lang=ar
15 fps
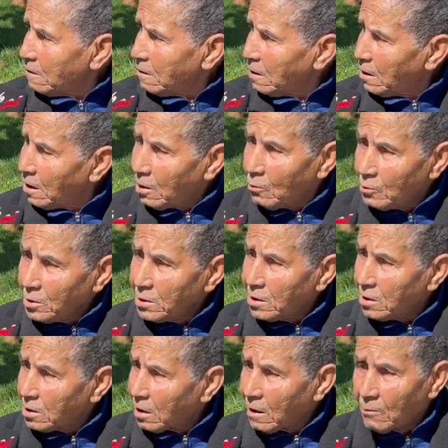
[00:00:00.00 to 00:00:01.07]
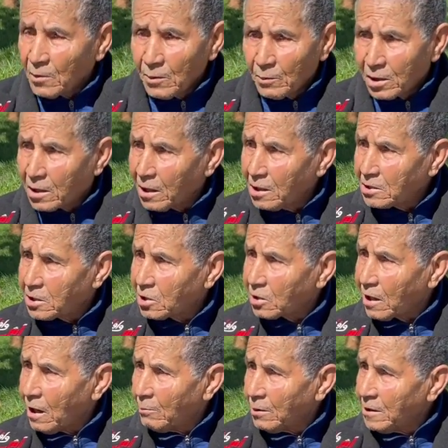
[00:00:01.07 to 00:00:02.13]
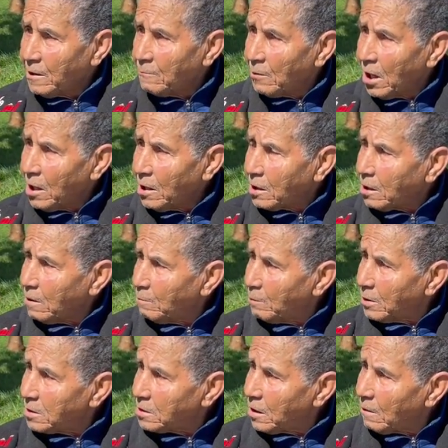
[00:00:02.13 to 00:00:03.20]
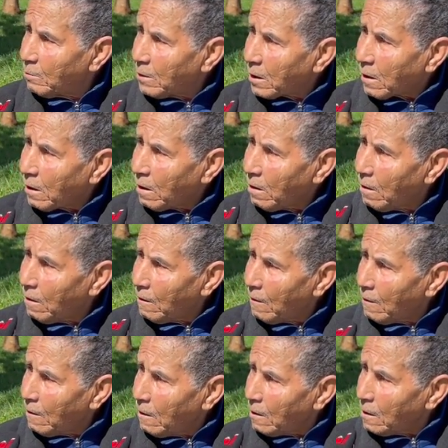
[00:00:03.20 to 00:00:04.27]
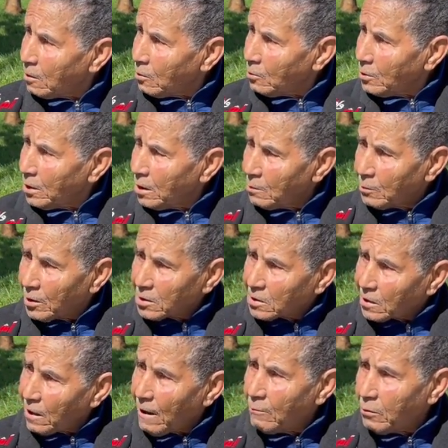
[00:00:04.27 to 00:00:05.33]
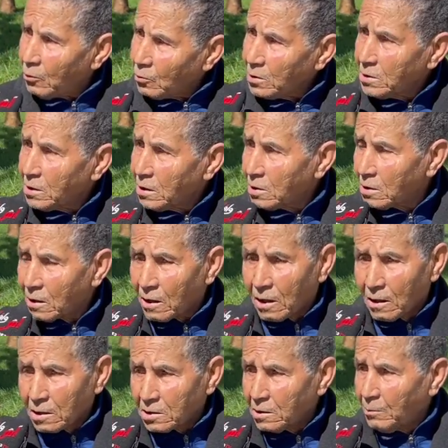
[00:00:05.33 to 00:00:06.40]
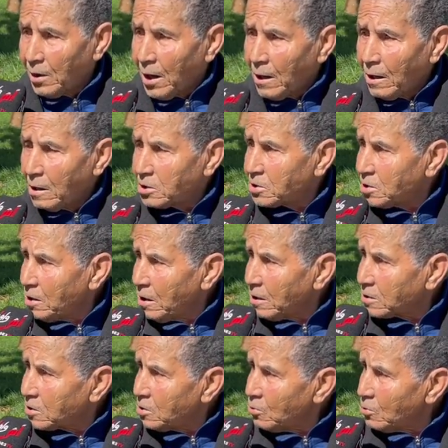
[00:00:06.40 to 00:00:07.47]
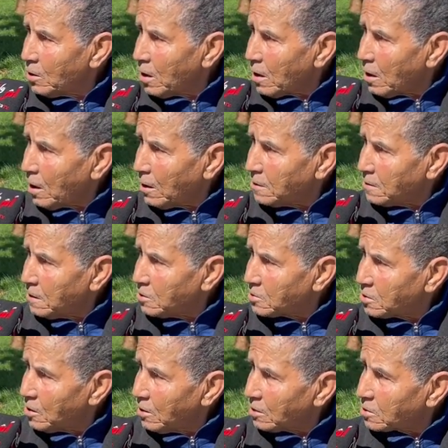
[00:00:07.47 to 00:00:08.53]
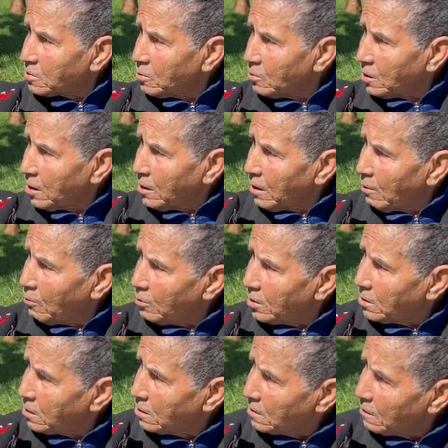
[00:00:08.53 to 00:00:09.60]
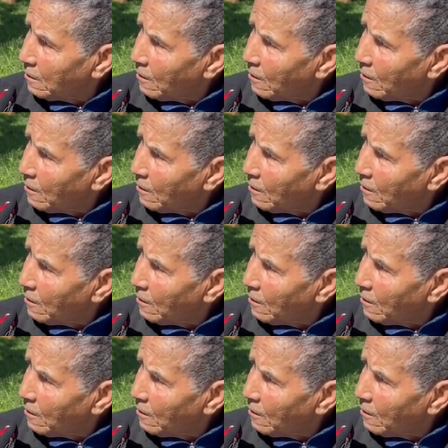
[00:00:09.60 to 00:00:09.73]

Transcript: لا الوداد راه من بكري تتلعب هي مع ليكيبات ديال برا ويلا بغات تلعب الوداد راه غادي بحال السيليكسيون راه عندنا السيليكسيون هي الوداد